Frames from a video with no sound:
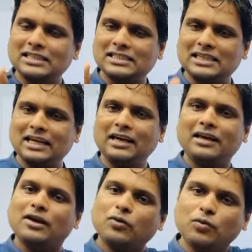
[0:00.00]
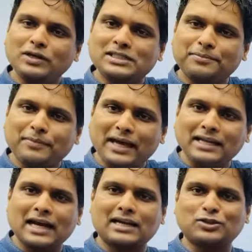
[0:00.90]
যে ওই যে
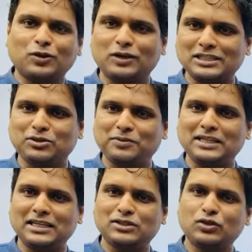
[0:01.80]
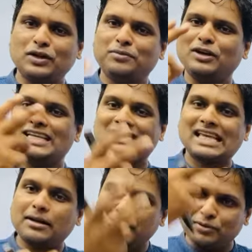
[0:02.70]
মেইন একটা সংখ্যা যে তুমি নিয়েছো এবং
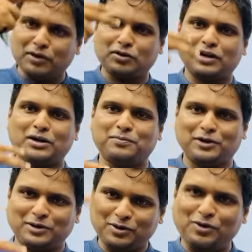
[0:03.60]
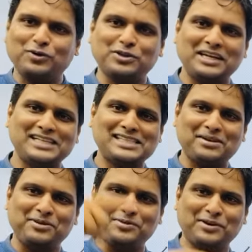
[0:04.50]
স্থান বিনিময় করার পর অঙ্কদয়ের স্থান
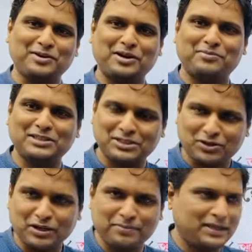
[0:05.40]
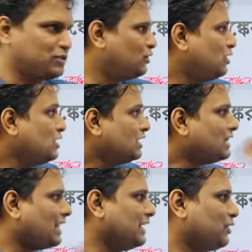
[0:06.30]
বিনিময় করার পর যে সংখ্যা পেয়েছো
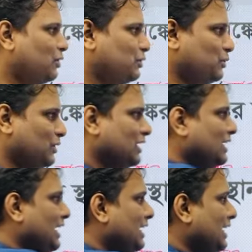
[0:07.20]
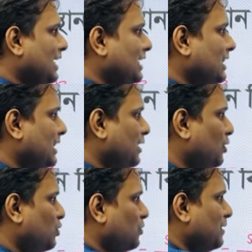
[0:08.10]
তাদের অন্তর এই এখানে তাদের
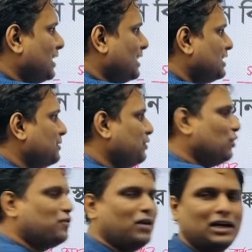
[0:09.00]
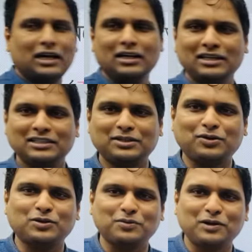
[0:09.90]
অন্তর বা তাদের যে বিয়োগ ফলটা সেটা
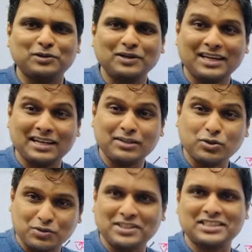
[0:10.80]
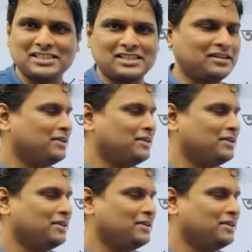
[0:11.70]
কত বলো তো এখানে ছত্রিশ আছে